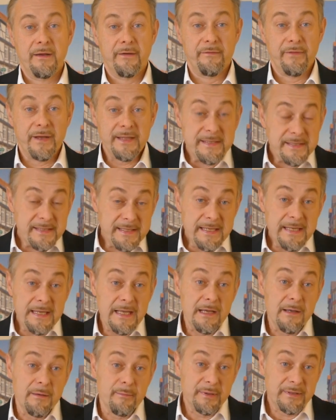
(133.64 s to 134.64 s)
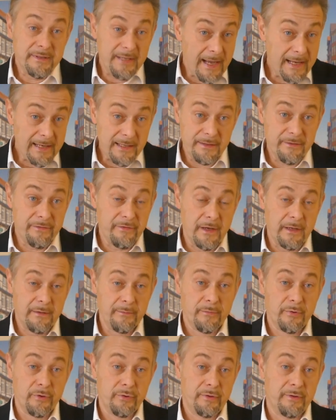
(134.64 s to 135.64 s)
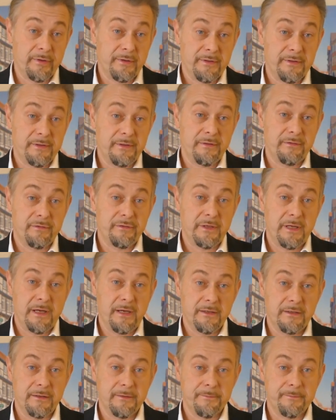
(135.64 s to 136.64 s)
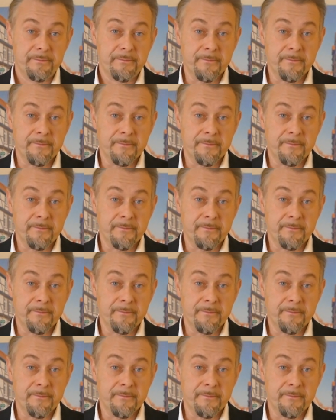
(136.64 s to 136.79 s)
Wann Sie beteiligt werden möchten, ist die Frage.